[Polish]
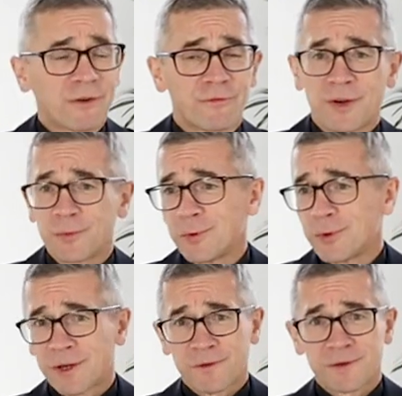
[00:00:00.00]

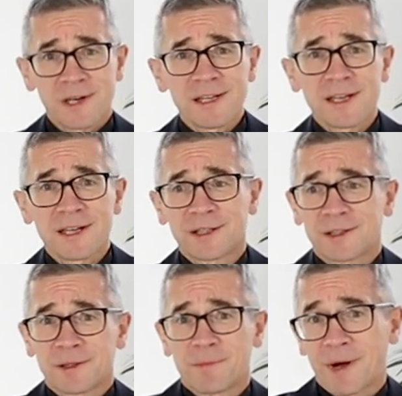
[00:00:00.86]
Według wszelkich
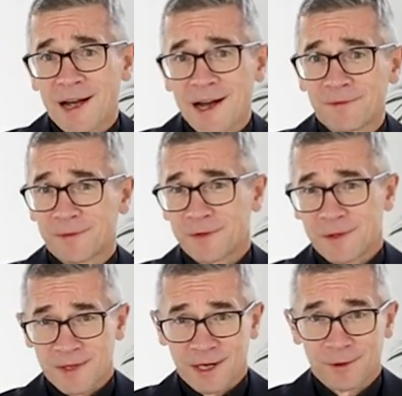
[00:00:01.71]
e, praw
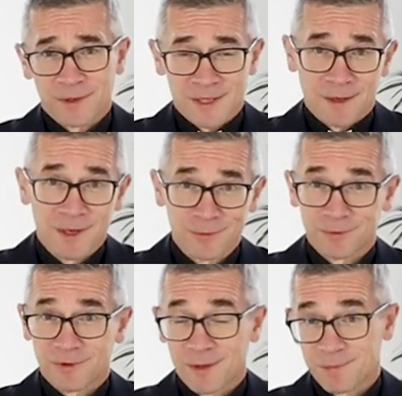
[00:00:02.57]
Starego Testamentu,
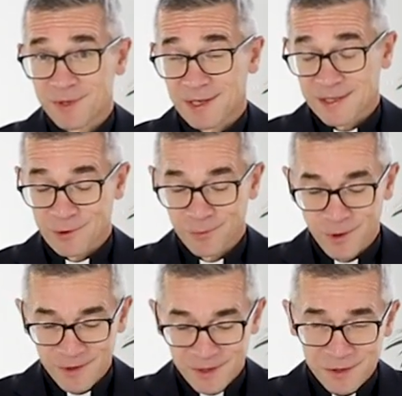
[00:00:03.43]
które przekazał
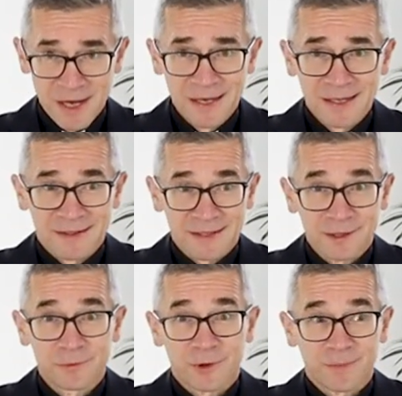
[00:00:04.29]
Mojżesz,
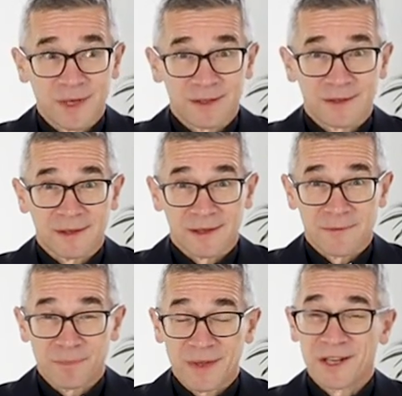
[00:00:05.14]
taką
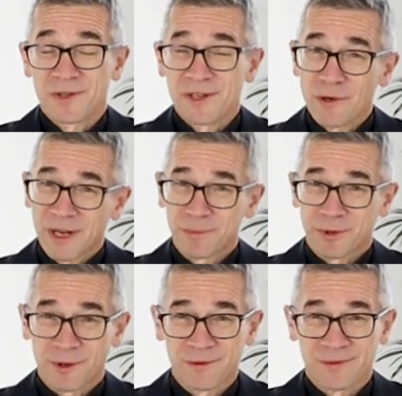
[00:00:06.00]
kobietę, jeśli nie
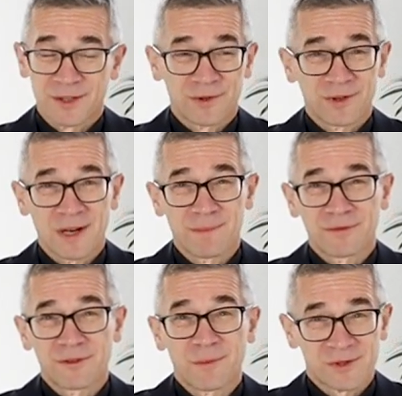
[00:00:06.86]
ukamionować, to na
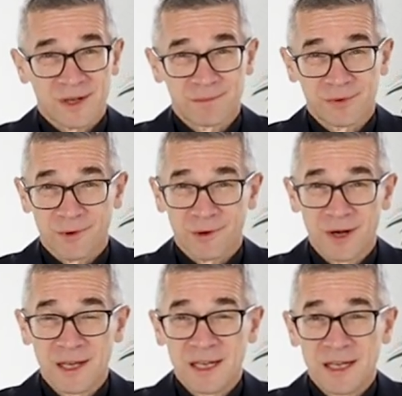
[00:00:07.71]
pewno można było
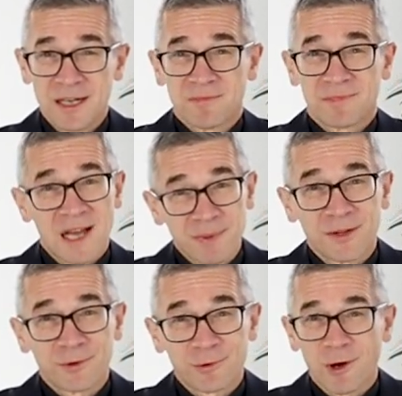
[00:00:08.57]

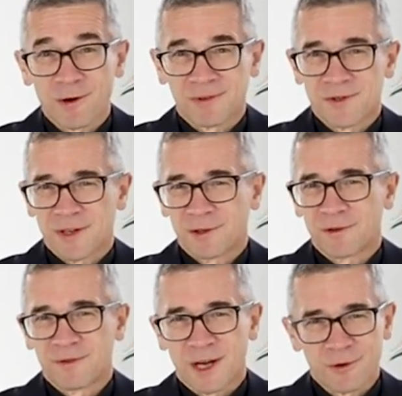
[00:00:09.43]
napiętnować
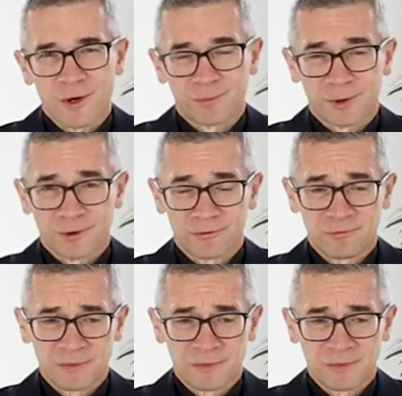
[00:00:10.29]
jako wiarłomną.